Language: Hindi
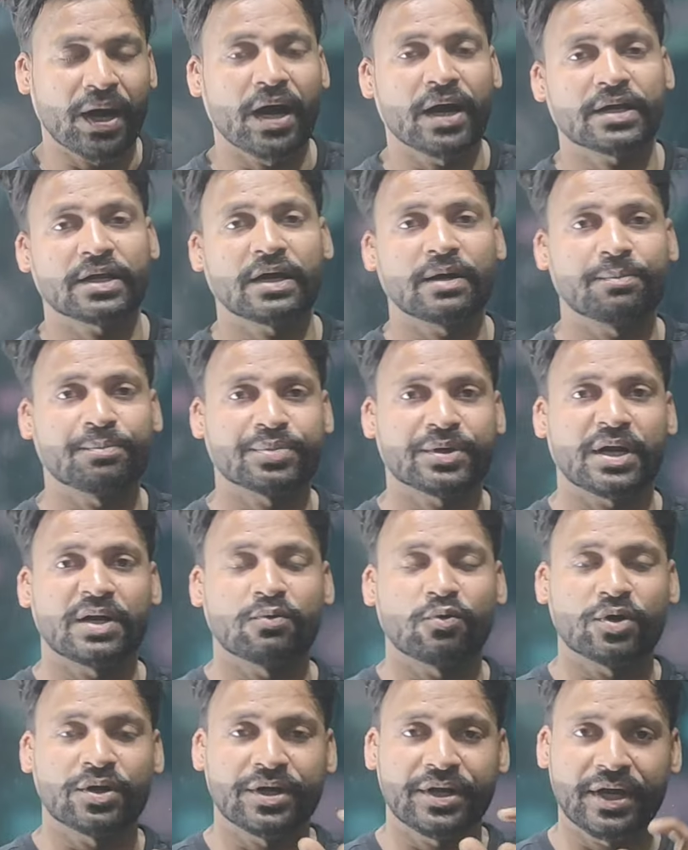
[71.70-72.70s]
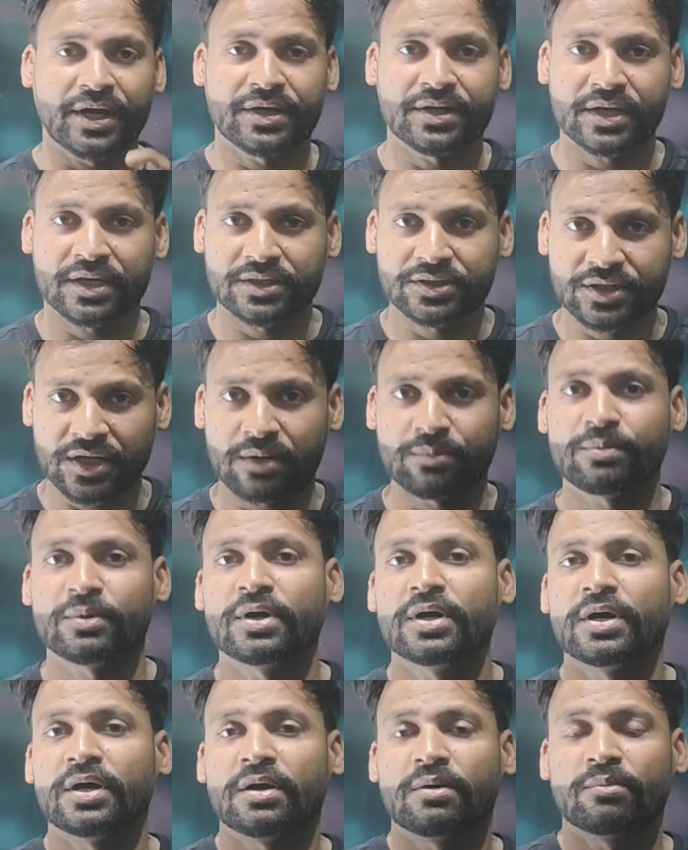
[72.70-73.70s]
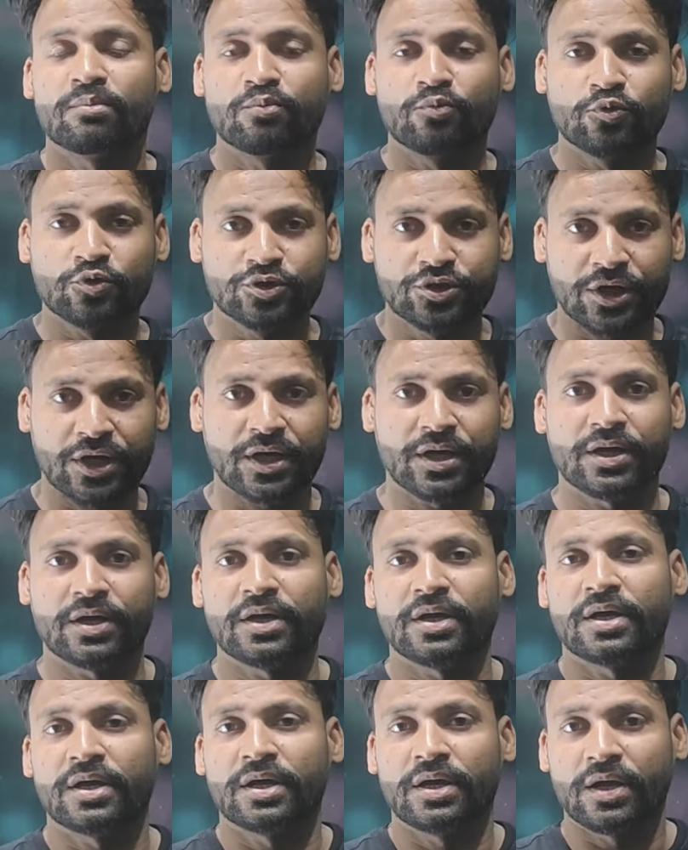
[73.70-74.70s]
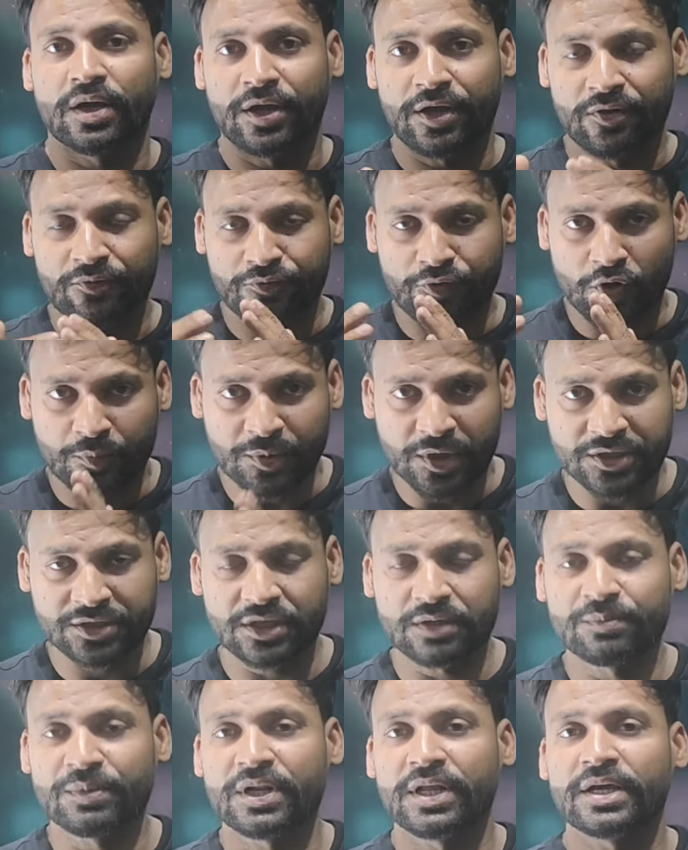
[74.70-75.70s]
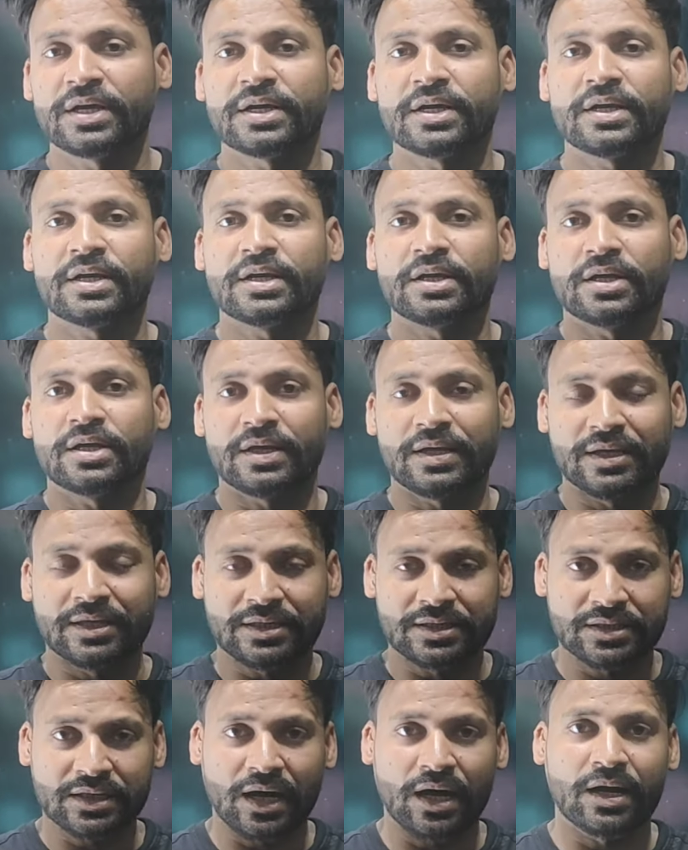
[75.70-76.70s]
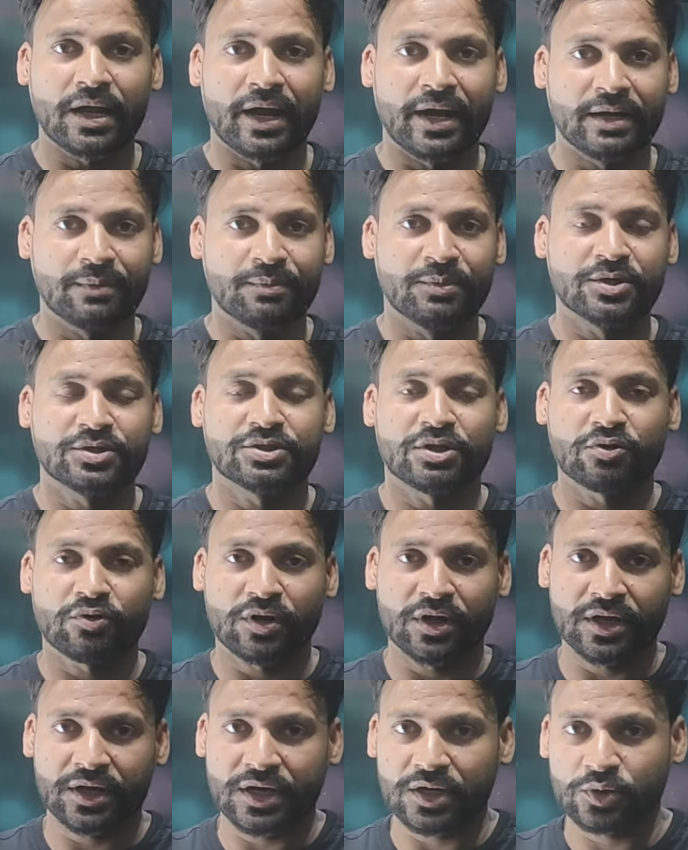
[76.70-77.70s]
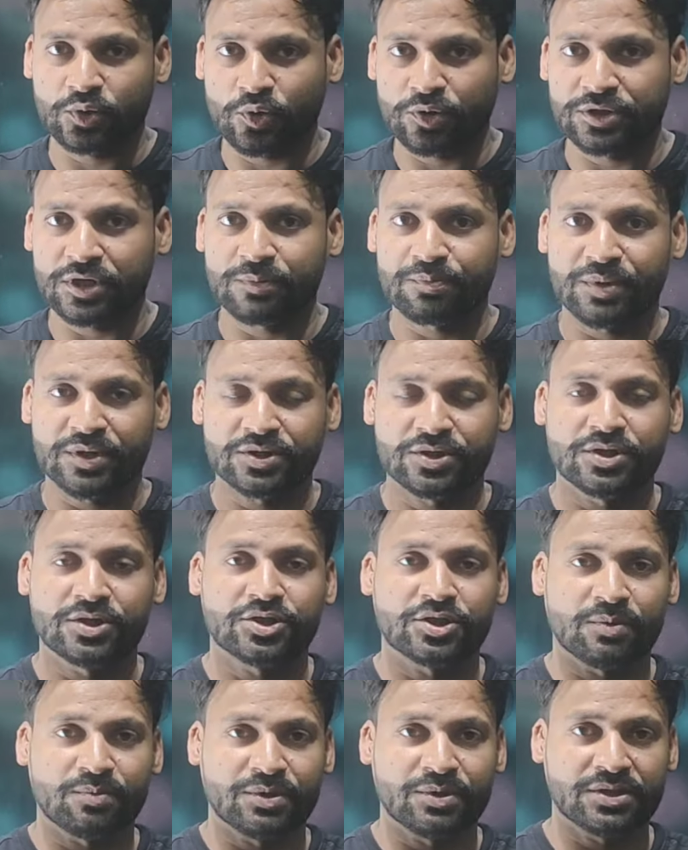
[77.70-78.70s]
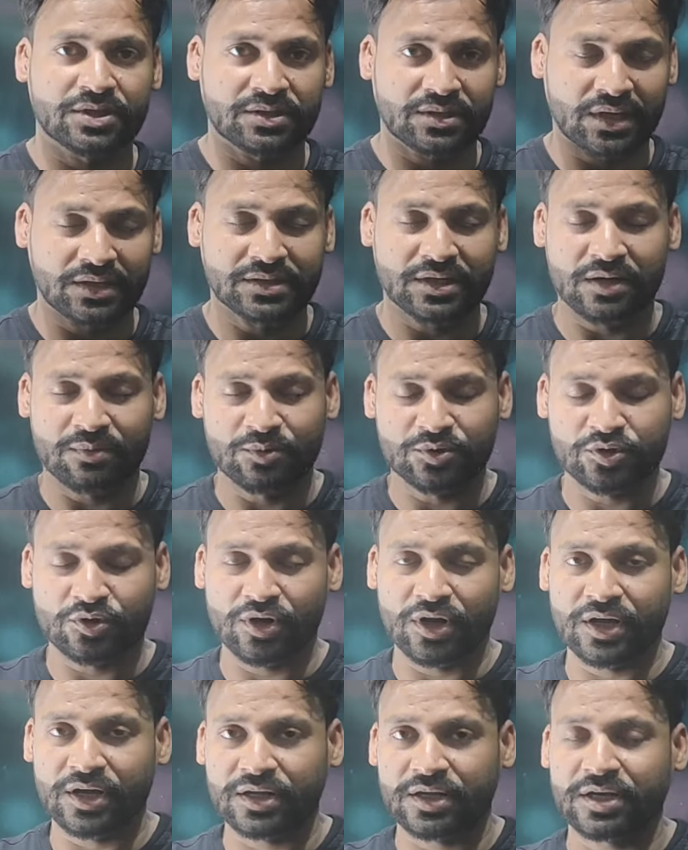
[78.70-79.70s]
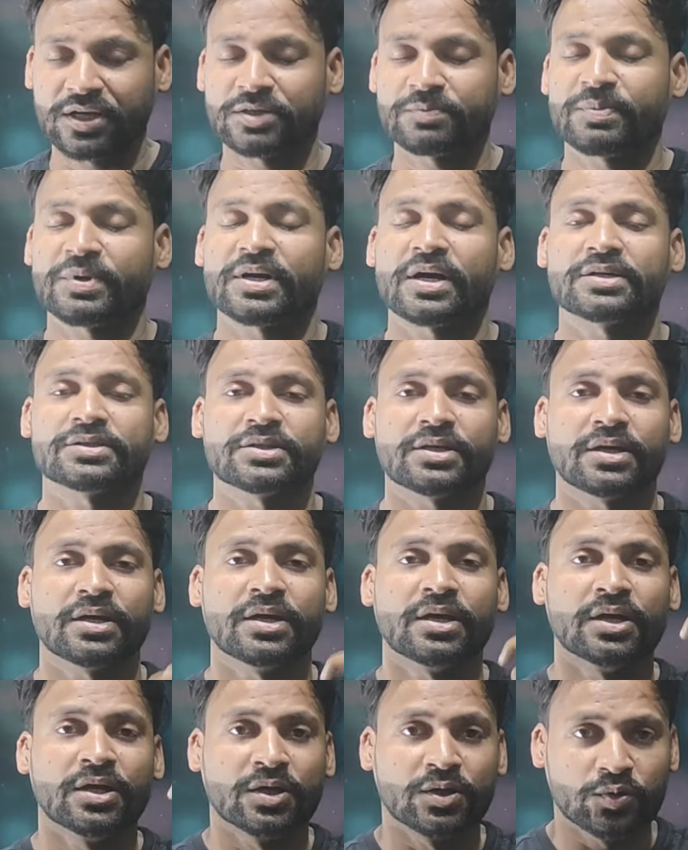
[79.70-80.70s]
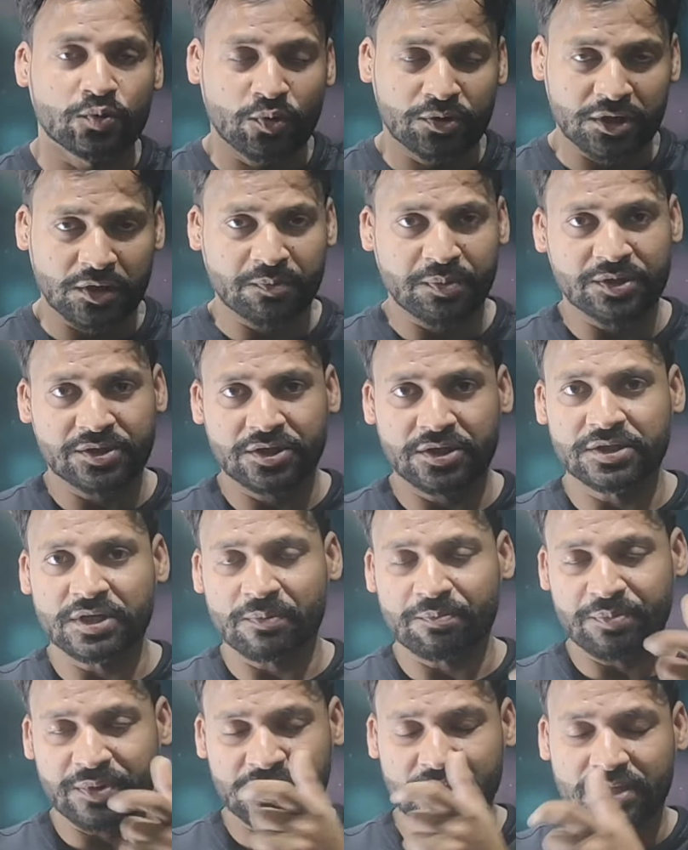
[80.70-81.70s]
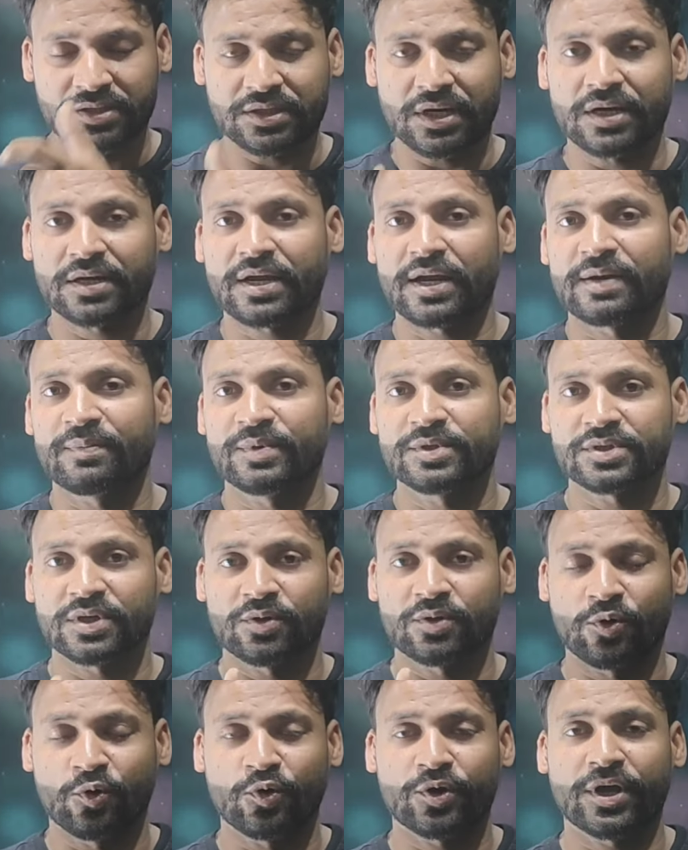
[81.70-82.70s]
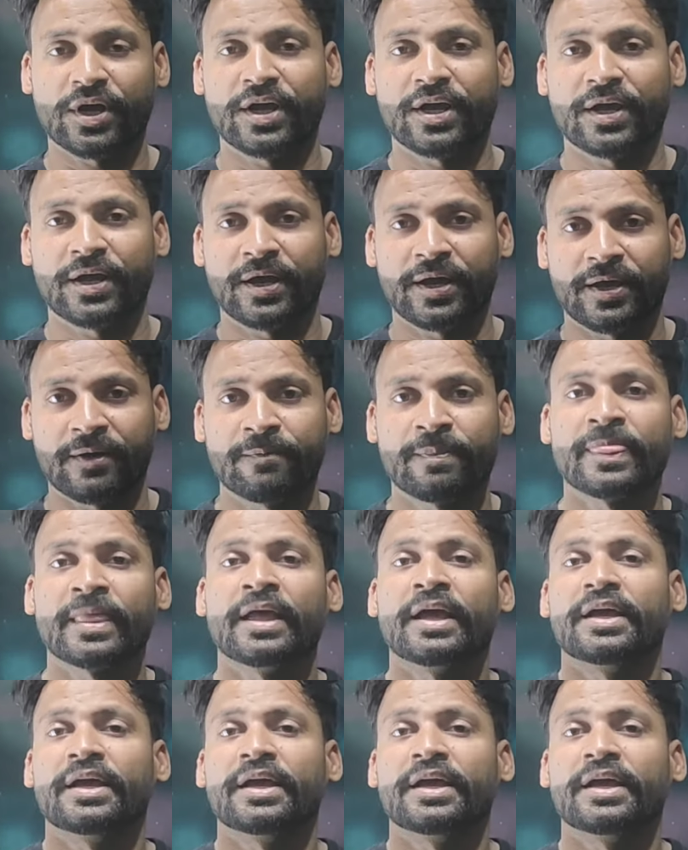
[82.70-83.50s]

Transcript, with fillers: बारह अप्रैल वो डेट है जब मुझे इन्फॉर्मेशन मिलेगी इस साल एडमिशन को लेकर 2025 26 27 के एडमिशन को लेकर कि किस प्रकार से 2025 के पत्रचार के एडमिशन हो रहे हैं